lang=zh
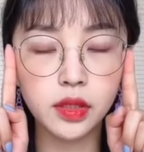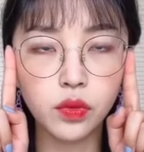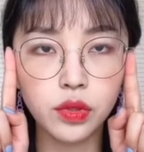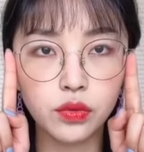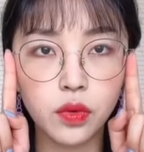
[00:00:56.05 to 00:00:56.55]
或
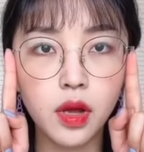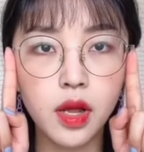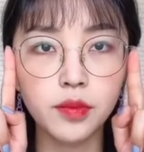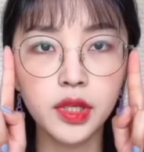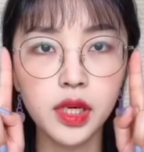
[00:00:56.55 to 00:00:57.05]
者说
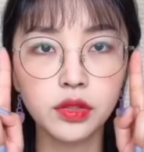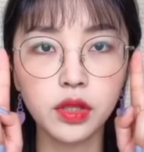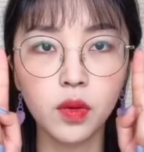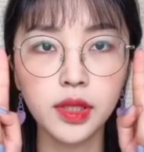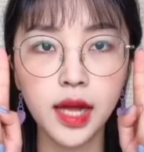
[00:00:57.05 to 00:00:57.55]
比脸稍
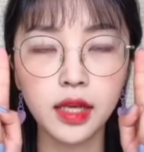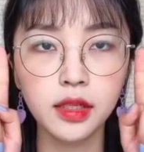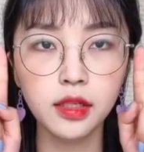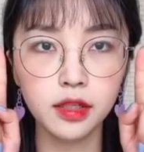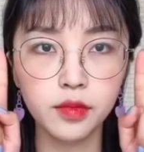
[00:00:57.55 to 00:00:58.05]
微大
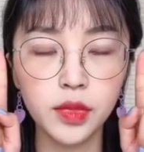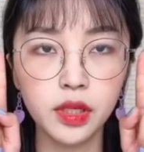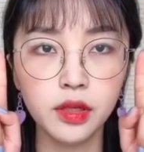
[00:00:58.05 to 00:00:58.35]
一厘米，